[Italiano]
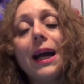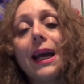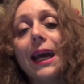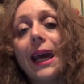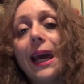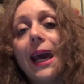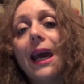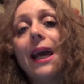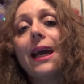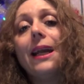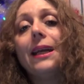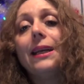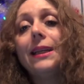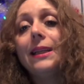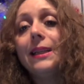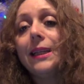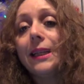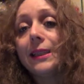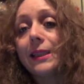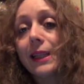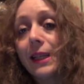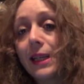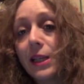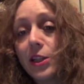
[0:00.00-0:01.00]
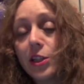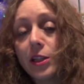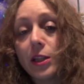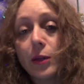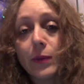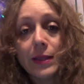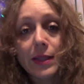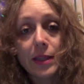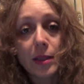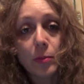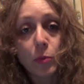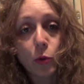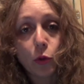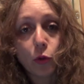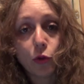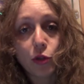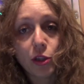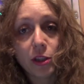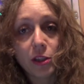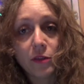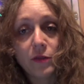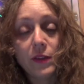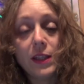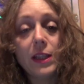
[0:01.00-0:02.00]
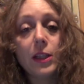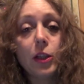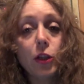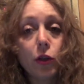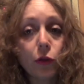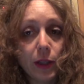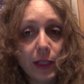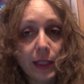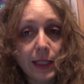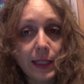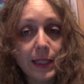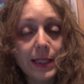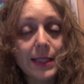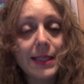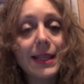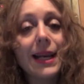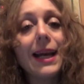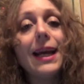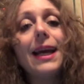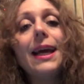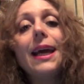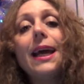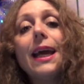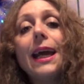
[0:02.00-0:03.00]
che è l'ideatrice di questa tipologia di video, Elisa,